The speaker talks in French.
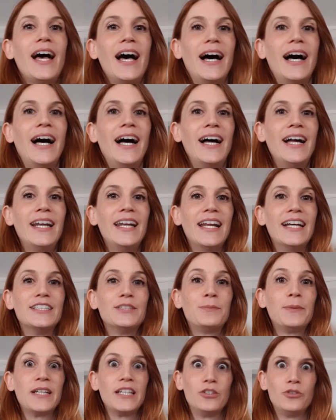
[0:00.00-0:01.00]
à la
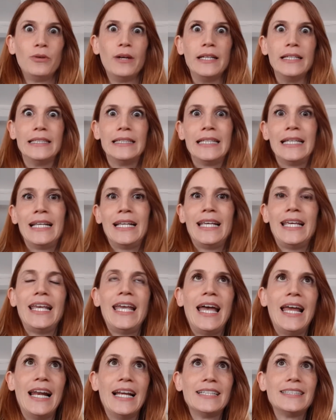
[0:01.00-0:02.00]
spiritualité
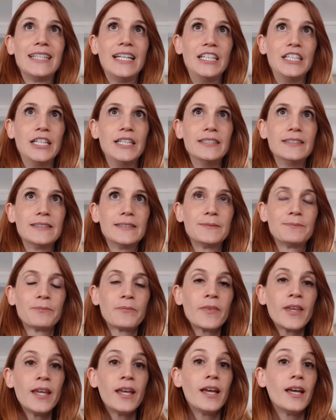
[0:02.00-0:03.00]
et à la sagesse.
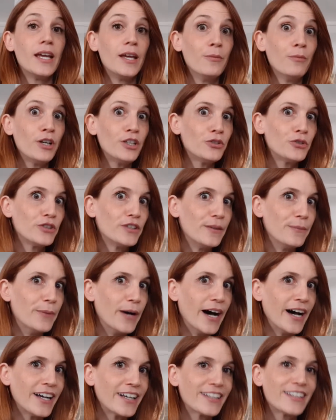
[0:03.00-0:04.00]
Et moi, je
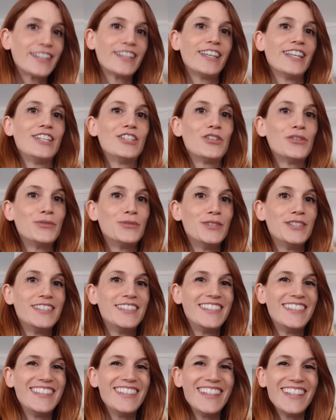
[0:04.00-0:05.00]
débarque et je vous
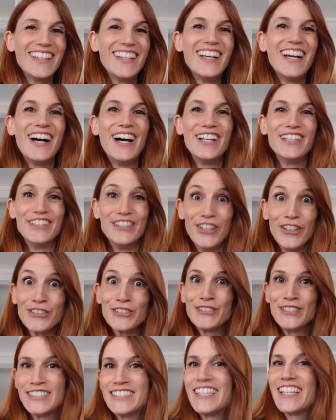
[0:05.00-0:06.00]
dis,
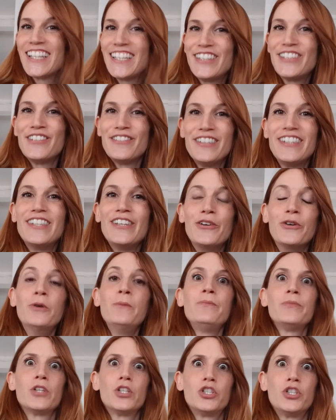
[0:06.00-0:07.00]
dans une série de
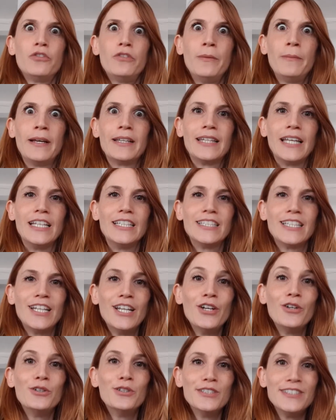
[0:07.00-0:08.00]
vidéos, je vais
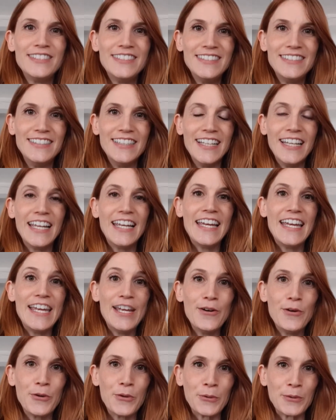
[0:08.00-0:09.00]
m'attacher aux idées
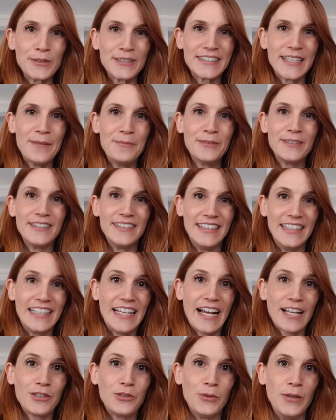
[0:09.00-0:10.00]
et aux concepts
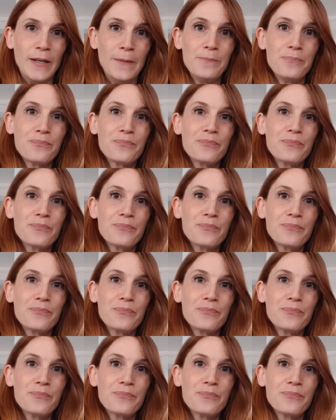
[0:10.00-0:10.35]
d'écartelés.